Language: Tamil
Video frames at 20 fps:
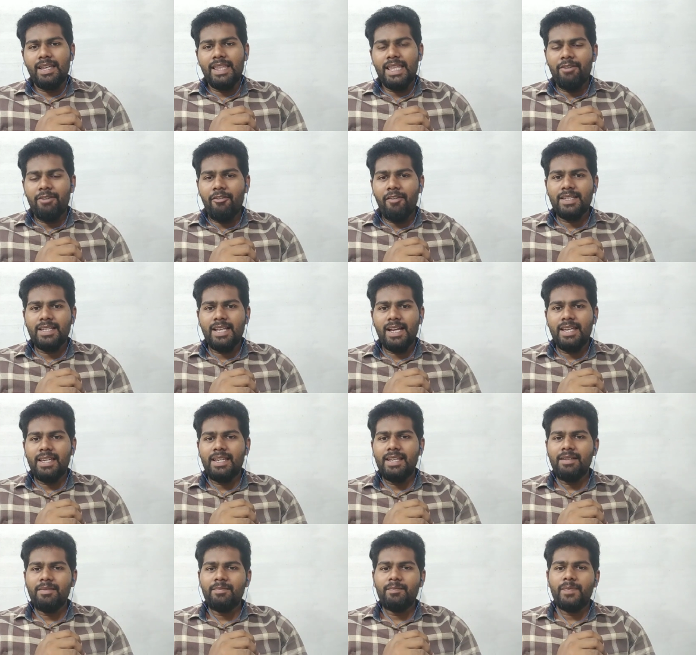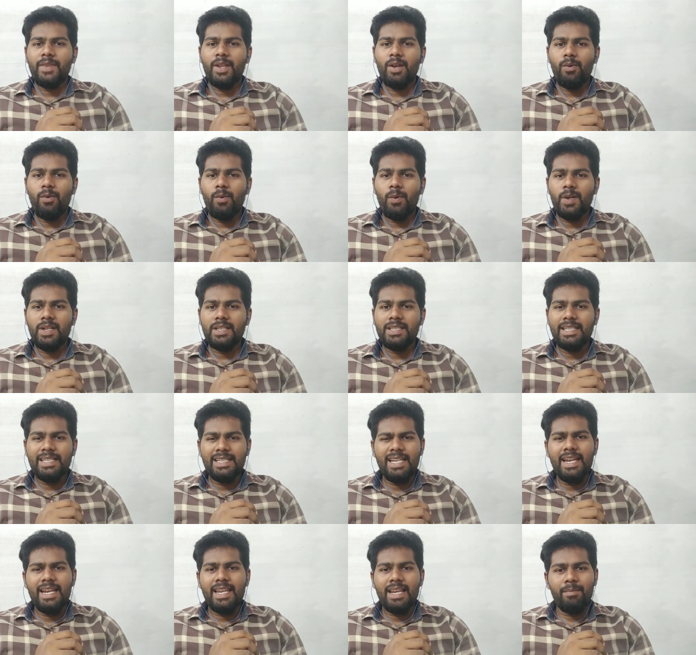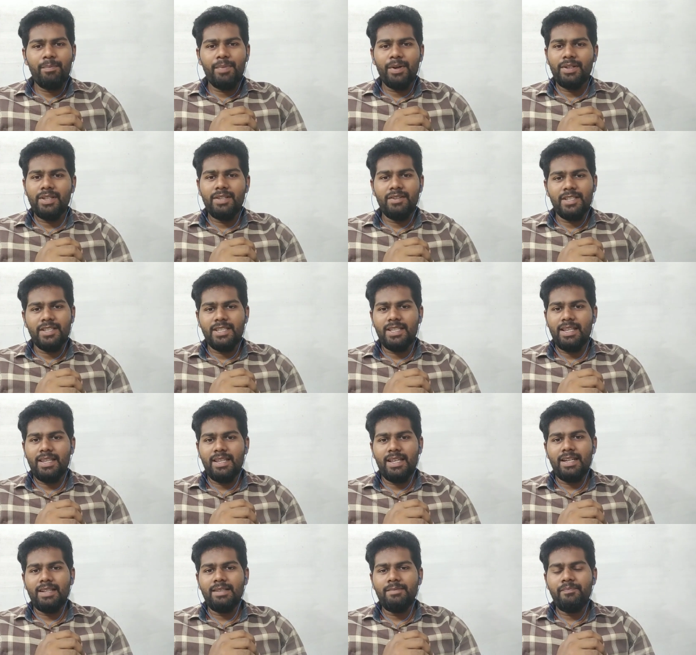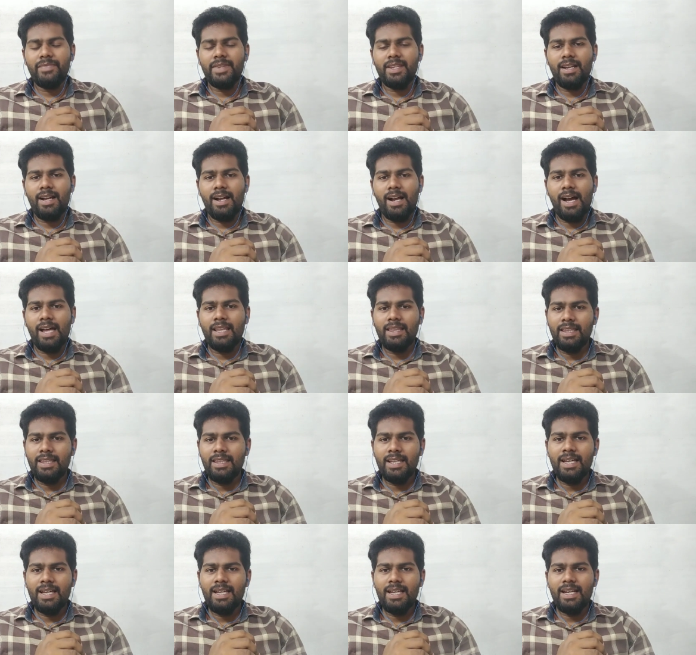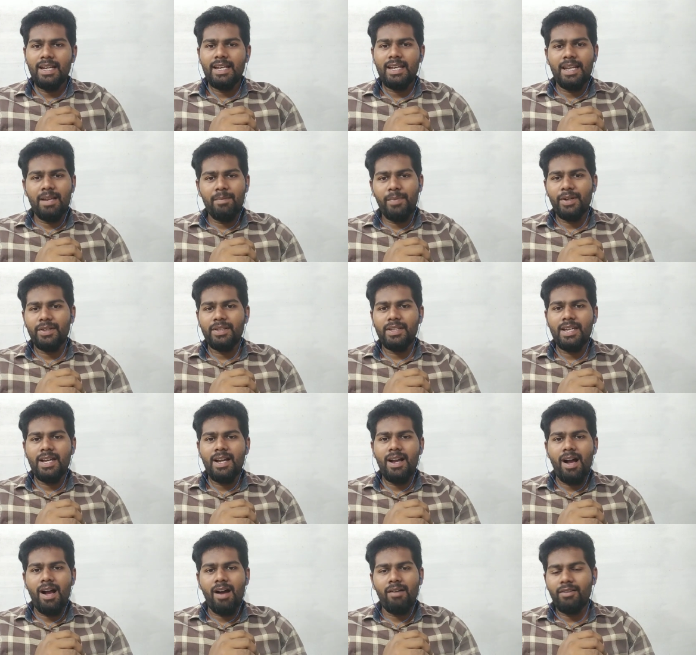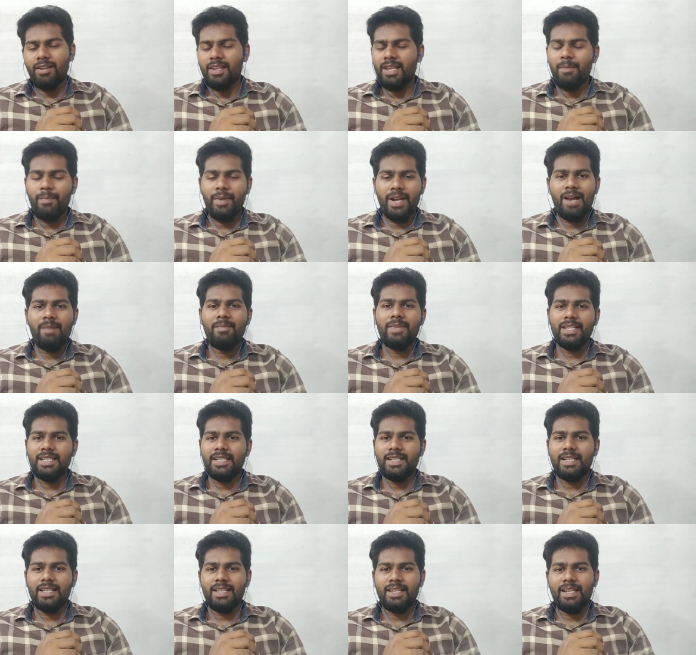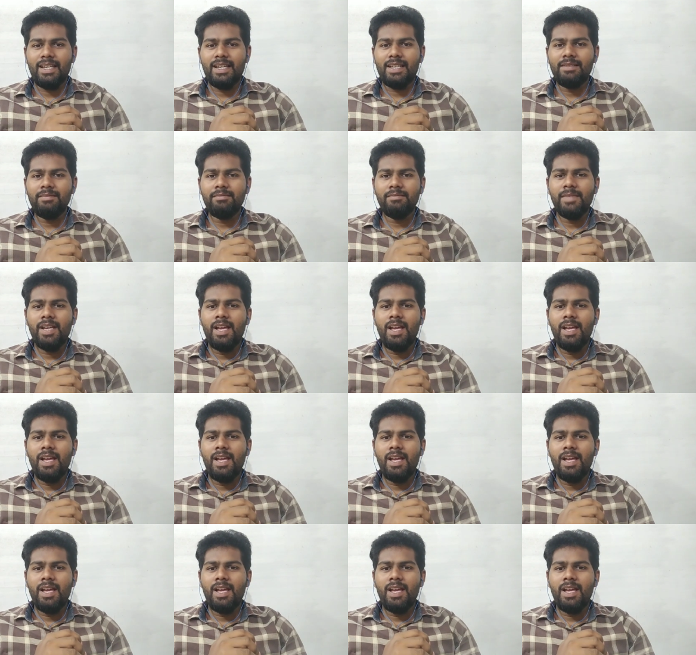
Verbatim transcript: இந்த விவசாயி ஒரு சின்ன நிலப்பகுதி வச்சுருந்தார் அந்த நிலப்பகுதியை அவர் தான் பராமரிச்சுக்கிட்டு இருந்தார்